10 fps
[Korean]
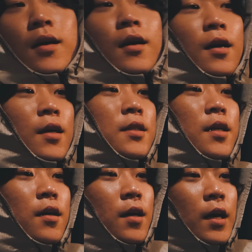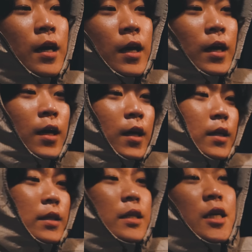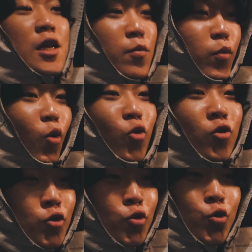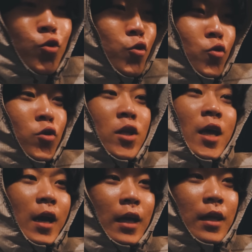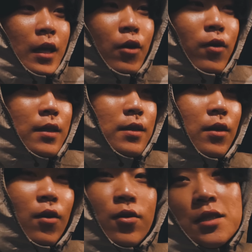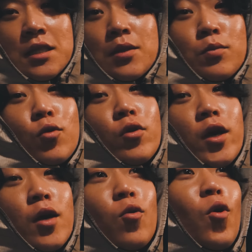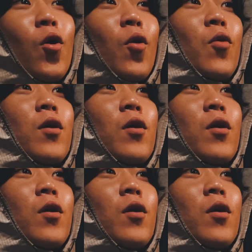아, 제가 일본에 갔다 와서인지는 모르겠고